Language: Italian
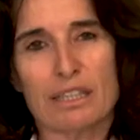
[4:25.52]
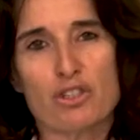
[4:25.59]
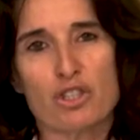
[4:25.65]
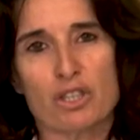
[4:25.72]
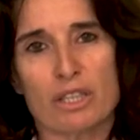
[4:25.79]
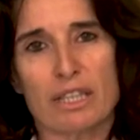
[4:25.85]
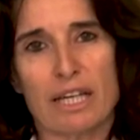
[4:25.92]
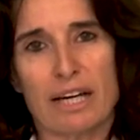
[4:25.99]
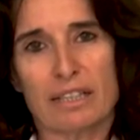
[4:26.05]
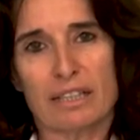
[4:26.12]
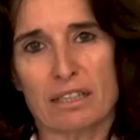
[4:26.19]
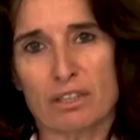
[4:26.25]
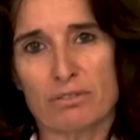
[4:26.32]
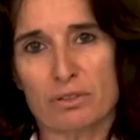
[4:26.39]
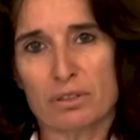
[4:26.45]
decide
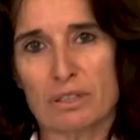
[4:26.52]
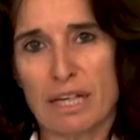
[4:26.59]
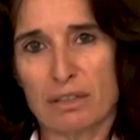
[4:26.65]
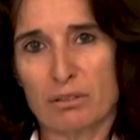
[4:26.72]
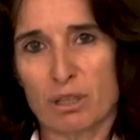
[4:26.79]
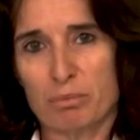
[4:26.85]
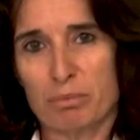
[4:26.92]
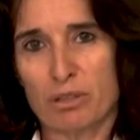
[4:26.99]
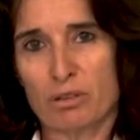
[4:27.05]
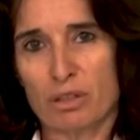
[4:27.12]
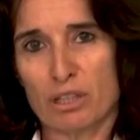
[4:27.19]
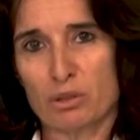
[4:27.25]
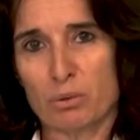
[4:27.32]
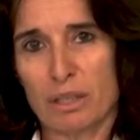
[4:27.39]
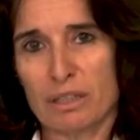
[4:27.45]
anche di fondare una
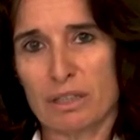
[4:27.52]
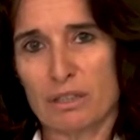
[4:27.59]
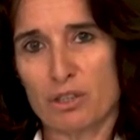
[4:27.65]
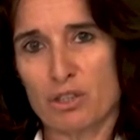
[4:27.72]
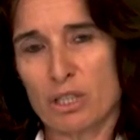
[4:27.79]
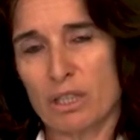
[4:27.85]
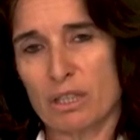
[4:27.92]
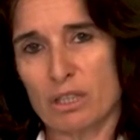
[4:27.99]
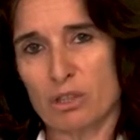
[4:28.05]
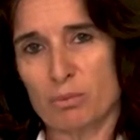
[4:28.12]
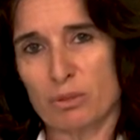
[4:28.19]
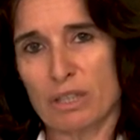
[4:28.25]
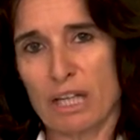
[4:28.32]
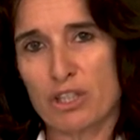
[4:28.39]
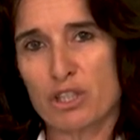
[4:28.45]
piccola squadra di
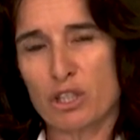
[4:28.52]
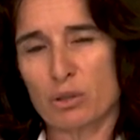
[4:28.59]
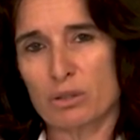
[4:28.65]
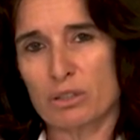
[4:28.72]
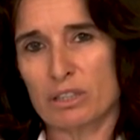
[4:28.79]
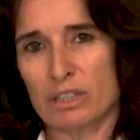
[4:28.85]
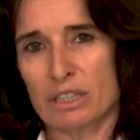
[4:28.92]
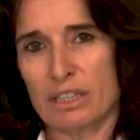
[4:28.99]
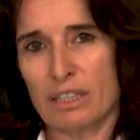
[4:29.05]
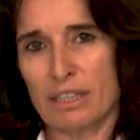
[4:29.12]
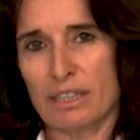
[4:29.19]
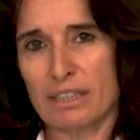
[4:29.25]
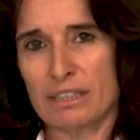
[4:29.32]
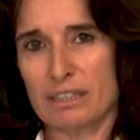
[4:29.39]
ciclismo. Nasce così la